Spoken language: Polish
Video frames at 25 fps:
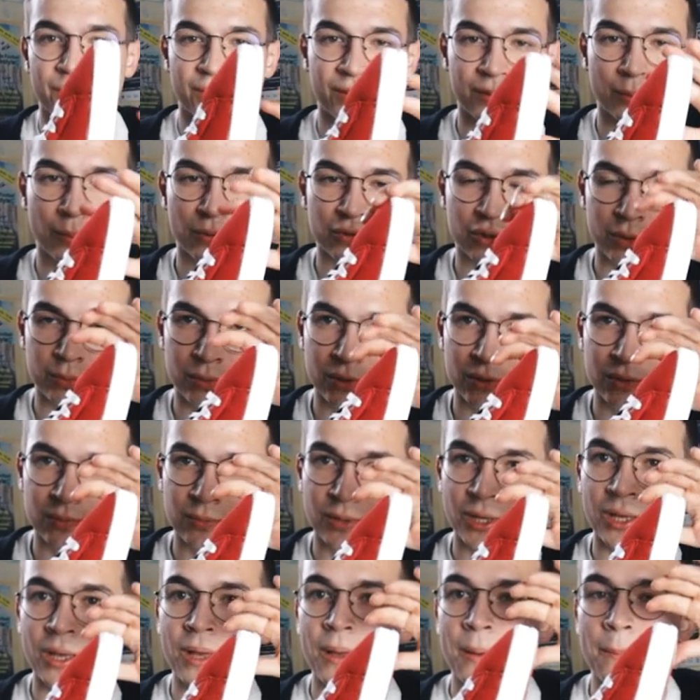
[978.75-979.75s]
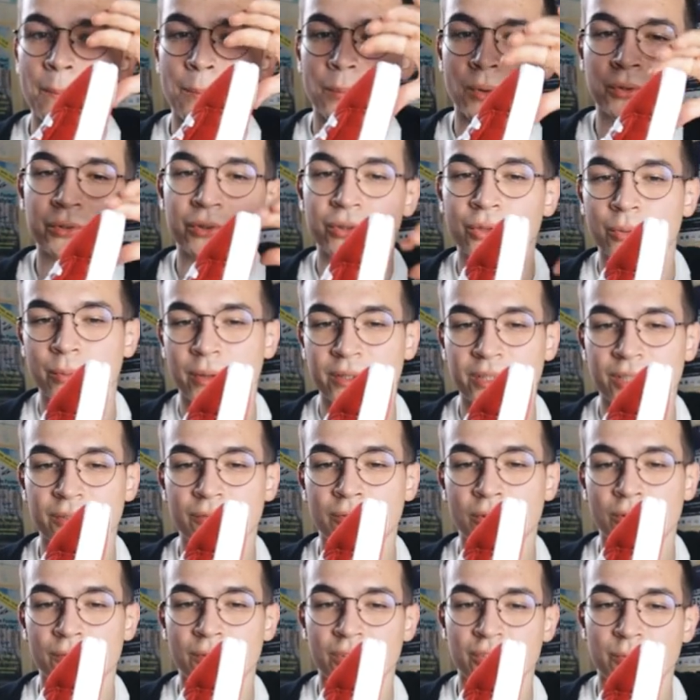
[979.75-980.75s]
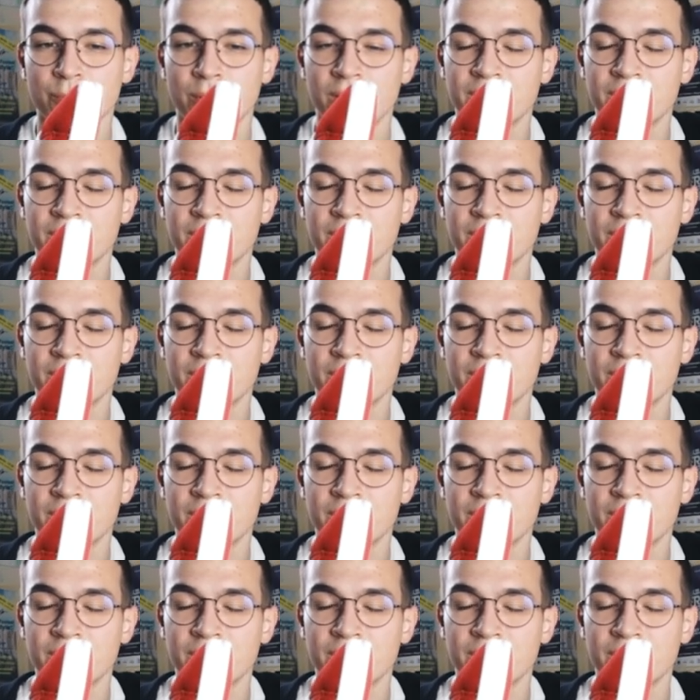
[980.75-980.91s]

więc możemy mocno manewrować